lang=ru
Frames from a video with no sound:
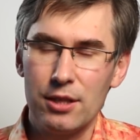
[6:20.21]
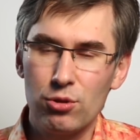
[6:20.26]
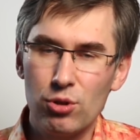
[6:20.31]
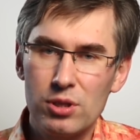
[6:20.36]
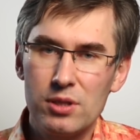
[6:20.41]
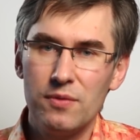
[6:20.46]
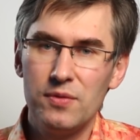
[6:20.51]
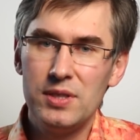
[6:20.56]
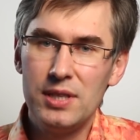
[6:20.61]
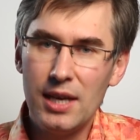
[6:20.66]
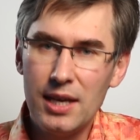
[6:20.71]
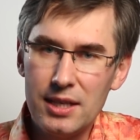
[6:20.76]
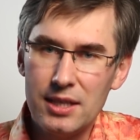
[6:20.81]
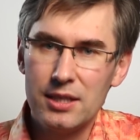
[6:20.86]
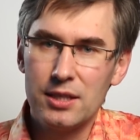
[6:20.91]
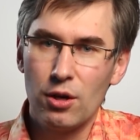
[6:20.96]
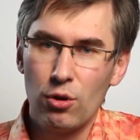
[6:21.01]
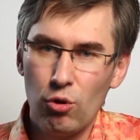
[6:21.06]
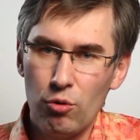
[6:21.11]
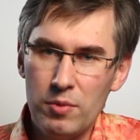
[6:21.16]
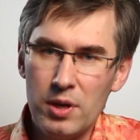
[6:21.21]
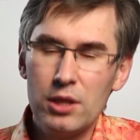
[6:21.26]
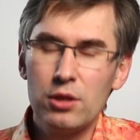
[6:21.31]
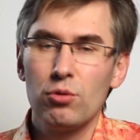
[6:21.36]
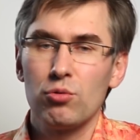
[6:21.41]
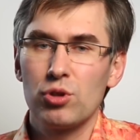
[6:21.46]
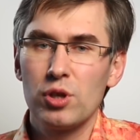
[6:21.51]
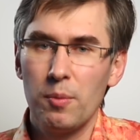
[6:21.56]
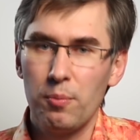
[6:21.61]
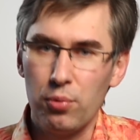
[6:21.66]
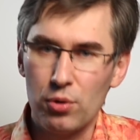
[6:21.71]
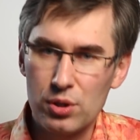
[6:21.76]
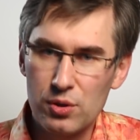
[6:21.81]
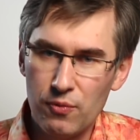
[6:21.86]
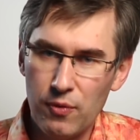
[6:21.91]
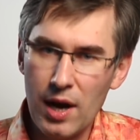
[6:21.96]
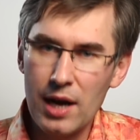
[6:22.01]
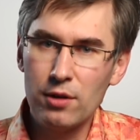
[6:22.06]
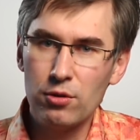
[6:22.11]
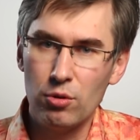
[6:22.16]
То есть все эти документы уже
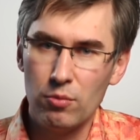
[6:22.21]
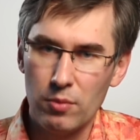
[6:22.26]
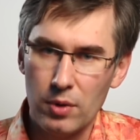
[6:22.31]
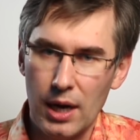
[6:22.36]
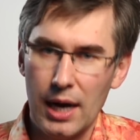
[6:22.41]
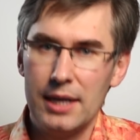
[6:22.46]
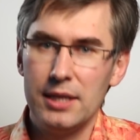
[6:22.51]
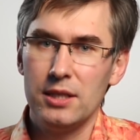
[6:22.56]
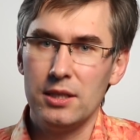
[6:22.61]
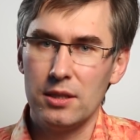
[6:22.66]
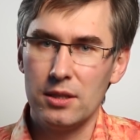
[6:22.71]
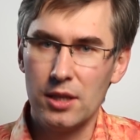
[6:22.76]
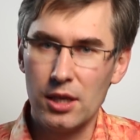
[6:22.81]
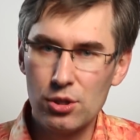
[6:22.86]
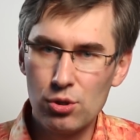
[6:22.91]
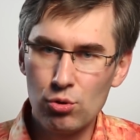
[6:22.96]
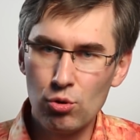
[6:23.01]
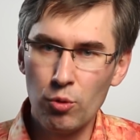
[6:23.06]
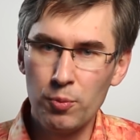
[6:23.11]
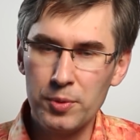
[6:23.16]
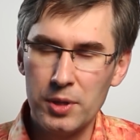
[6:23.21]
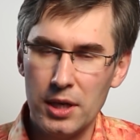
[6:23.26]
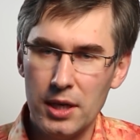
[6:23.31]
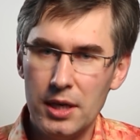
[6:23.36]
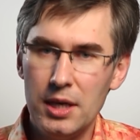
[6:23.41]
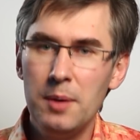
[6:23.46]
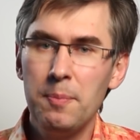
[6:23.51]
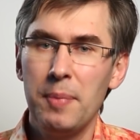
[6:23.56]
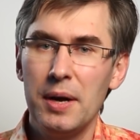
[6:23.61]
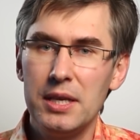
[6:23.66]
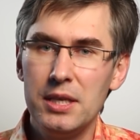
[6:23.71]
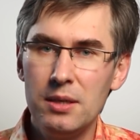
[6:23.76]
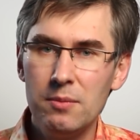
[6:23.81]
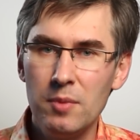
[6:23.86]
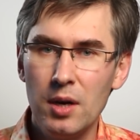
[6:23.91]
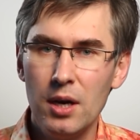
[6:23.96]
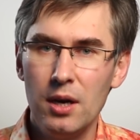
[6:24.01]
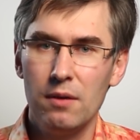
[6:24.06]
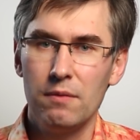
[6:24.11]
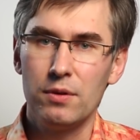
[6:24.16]
постфактум, они доступны и по
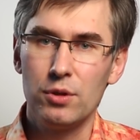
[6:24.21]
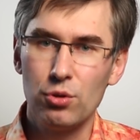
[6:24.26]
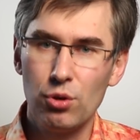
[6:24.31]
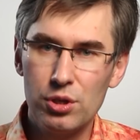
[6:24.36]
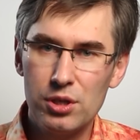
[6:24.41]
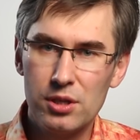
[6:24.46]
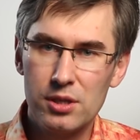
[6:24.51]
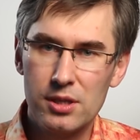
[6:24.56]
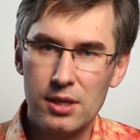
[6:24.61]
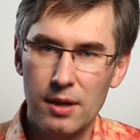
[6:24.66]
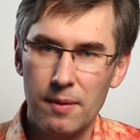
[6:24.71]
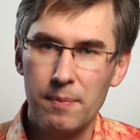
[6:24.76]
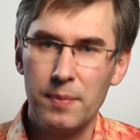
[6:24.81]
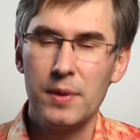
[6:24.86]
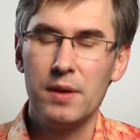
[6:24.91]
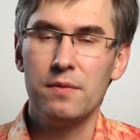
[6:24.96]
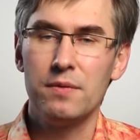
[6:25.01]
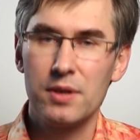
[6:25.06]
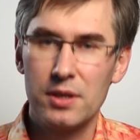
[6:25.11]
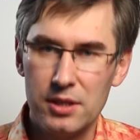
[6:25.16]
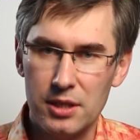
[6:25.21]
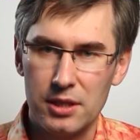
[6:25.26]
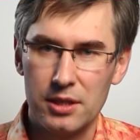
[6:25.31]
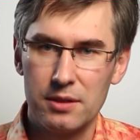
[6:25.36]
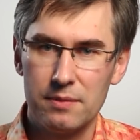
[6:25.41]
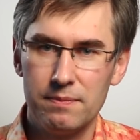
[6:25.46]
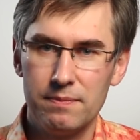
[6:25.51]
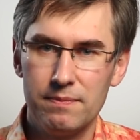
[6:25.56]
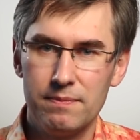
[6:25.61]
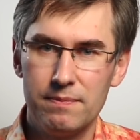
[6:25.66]
ним выносится вердикт.